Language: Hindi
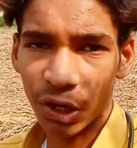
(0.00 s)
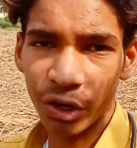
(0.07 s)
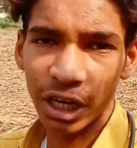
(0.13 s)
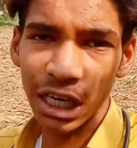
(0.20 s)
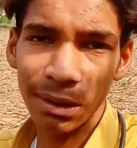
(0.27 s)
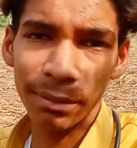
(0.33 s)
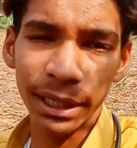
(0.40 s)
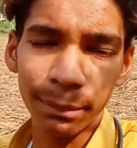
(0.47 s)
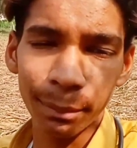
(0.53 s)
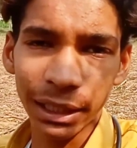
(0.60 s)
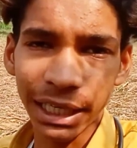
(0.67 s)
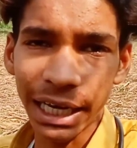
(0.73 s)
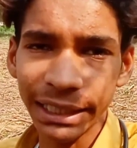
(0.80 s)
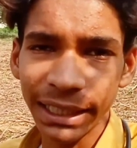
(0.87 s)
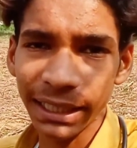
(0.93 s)
अगले
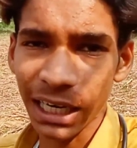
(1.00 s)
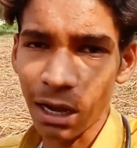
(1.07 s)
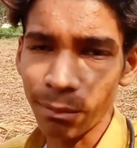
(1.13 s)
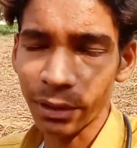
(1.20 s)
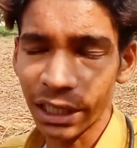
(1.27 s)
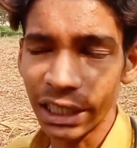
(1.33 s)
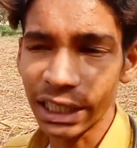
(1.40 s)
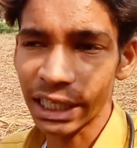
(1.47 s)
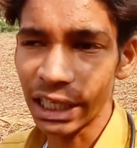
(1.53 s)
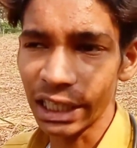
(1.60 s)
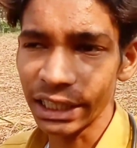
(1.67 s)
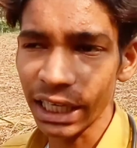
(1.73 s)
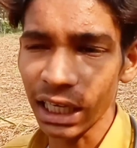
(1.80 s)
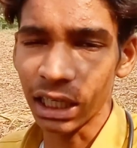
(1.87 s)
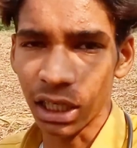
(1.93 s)
बना लिए रामकली के
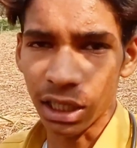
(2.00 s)
लिए